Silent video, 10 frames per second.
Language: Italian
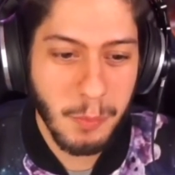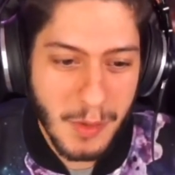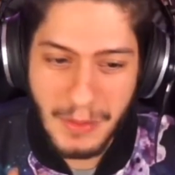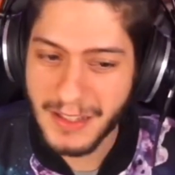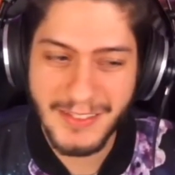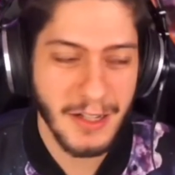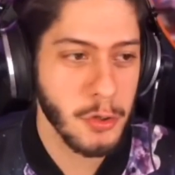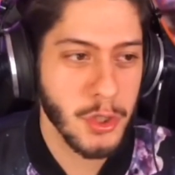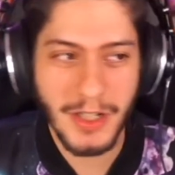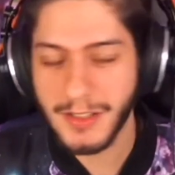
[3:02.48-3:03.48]
opprimente e
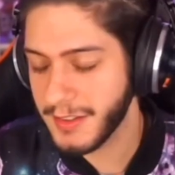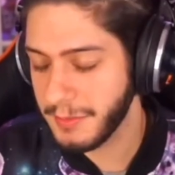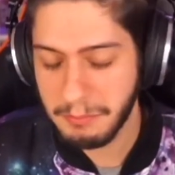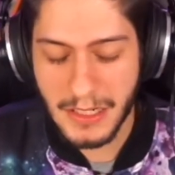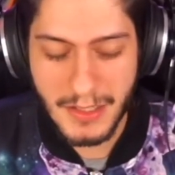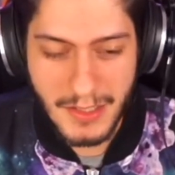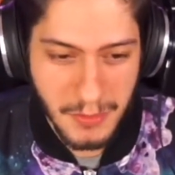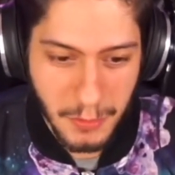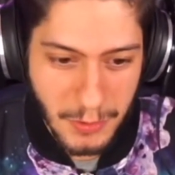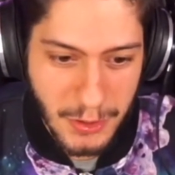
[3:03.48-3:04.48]
angosciante.
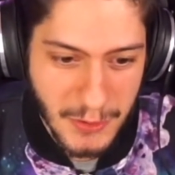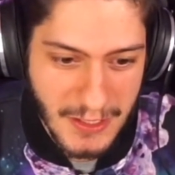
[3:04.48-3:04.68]
Bellissimo, mi piace un